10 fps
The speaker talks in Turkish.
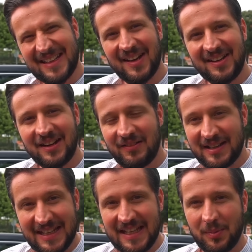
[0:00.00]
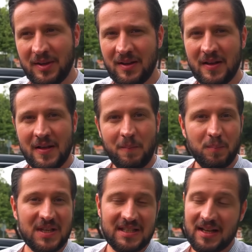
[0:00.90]
detay detaylar var. Ne gibi?
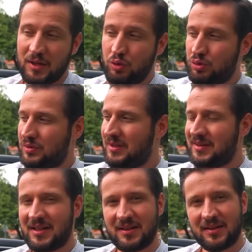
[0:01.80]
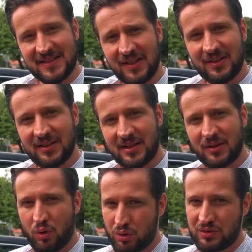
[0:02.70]
Mesela 140'ları,
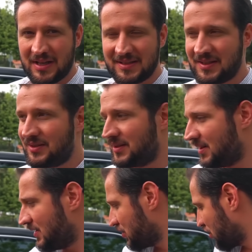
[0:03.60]
zırhları, orijinal zırhları,